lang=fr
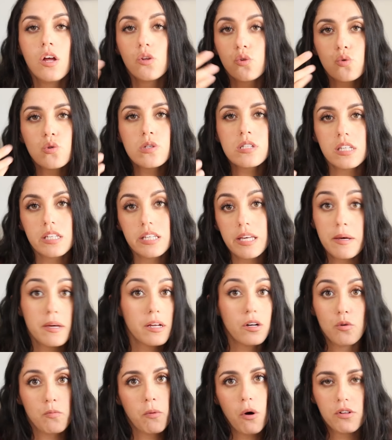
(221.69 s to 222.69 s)
tout ce qui
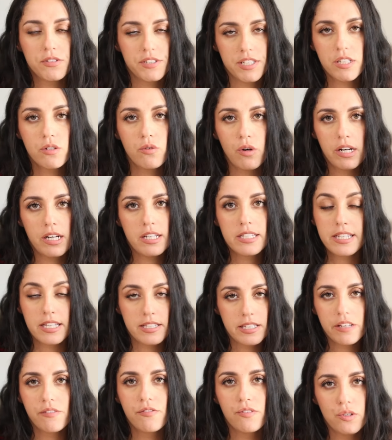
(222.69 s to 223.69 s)
est le branding, quoi,
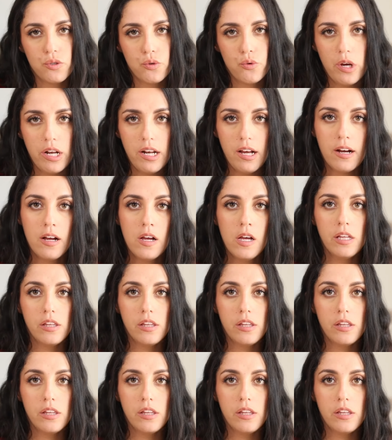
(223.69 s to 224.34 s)
l'esthétique visuelle,